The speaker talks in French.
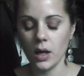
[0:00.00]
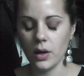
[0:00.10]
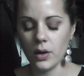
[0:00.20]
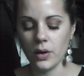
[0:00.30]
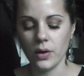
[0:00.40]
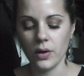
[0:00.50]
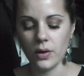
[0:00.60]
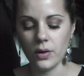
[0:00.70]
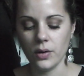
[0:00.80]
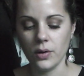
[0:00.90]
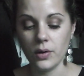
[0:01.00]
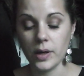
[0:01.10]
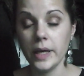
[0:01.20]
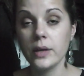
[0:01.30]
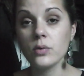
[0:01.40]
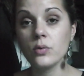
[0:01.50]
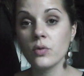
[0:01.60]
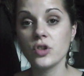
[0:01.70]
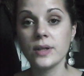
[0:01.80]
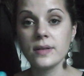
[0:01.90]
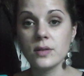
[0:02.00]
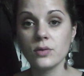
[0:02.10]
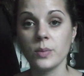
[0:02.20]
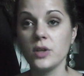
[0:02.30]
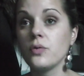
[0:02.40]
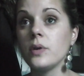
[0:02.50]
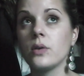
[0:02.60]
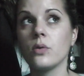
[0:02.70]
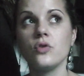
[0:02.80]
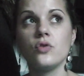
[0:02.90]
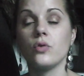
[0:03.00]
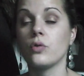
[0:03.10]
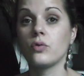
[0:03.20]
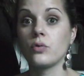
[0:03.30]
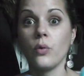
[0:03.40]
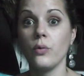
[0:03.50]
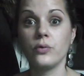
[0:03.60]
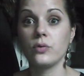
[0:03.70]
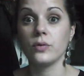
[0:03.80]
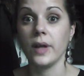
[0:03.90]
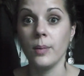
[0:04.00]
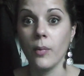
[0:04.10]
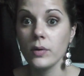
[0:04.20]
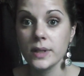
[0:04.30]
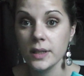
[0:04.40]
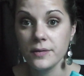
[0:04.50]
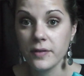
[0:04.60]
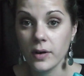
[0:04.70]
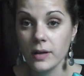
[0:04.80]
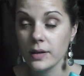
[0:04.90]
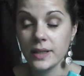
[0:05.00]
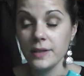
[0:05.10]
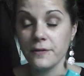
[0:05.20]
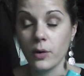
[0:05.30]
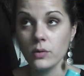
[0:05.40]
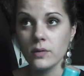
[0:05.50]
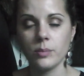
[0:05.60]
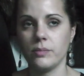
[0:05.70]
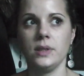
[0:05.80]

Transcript: Euh, et que donc j'ai testé sur mes cheveux et que je trouve totalement kiffa kiffante.